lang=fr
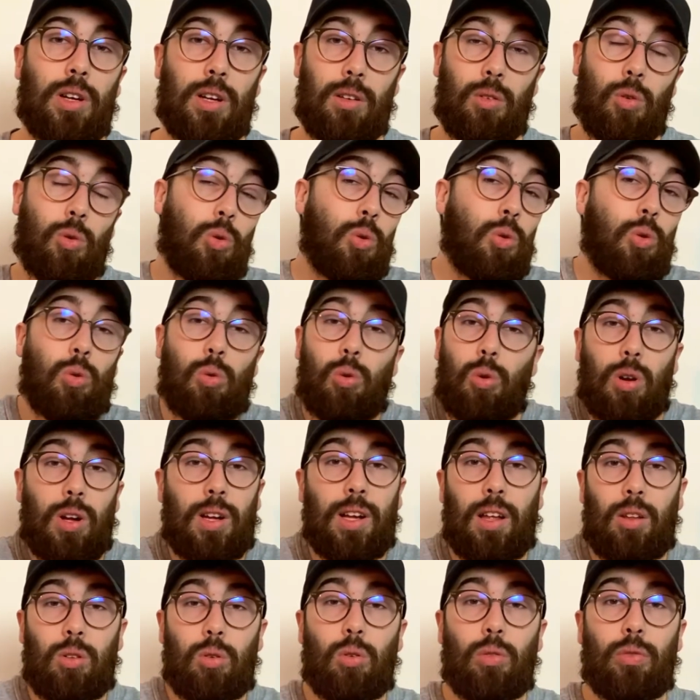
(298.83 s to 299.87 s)
en,
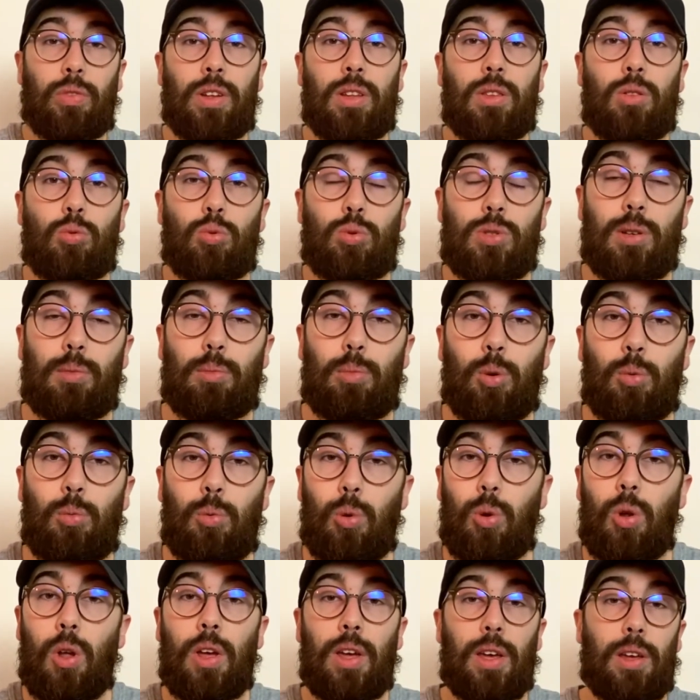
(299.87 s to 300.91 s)
regardant en fait tout
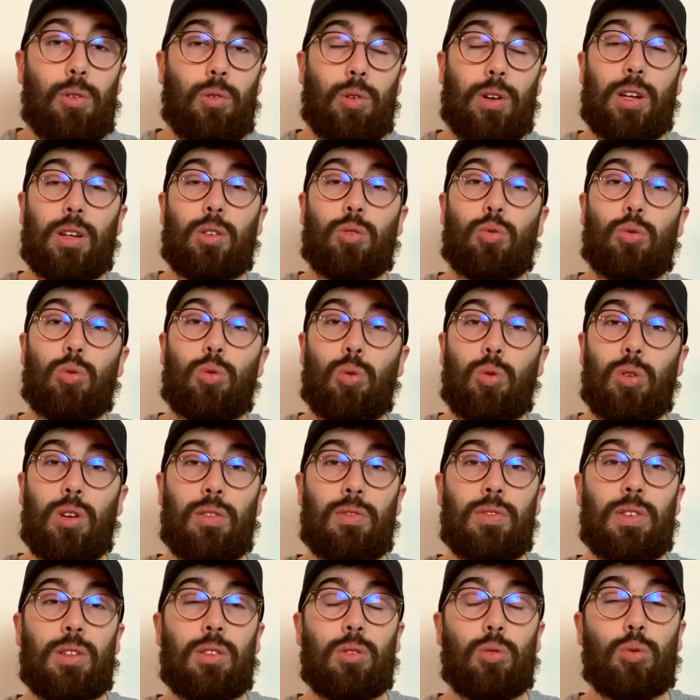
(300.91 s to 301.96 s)
simplement et en calculant les
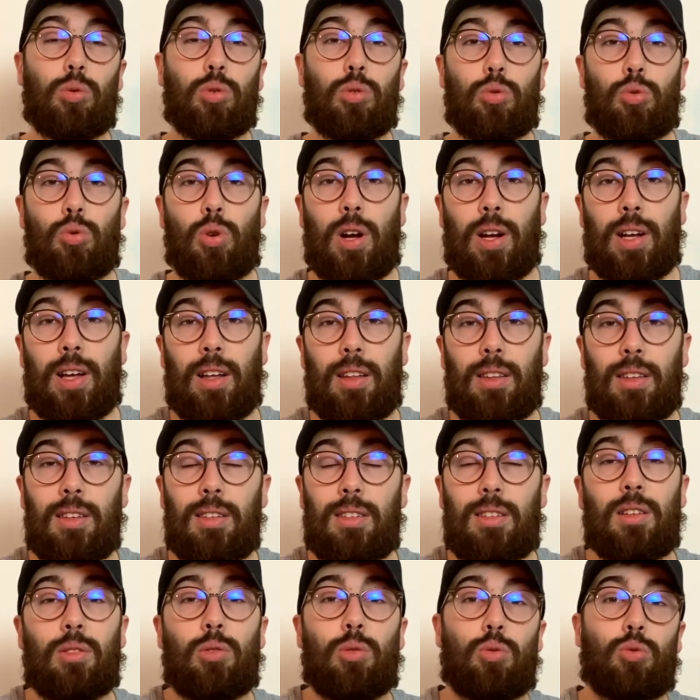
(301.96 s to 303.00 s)
vidéos que tu as regardées,
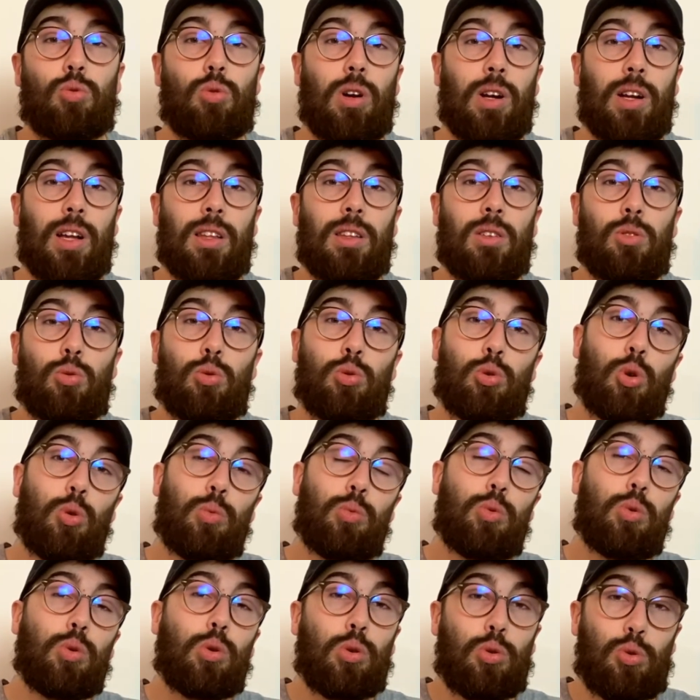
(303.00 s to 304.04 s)
celles que tu as regardées jusqu'au
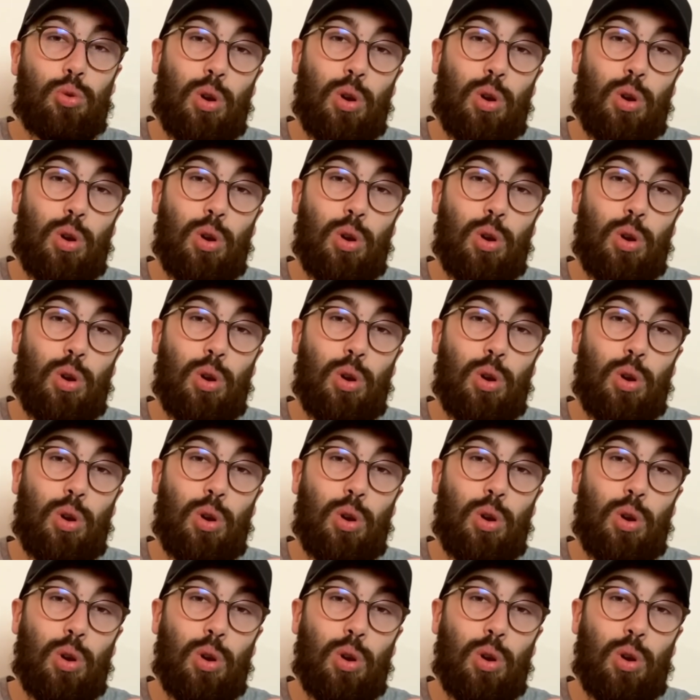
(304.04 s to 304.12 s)
bout, que tu as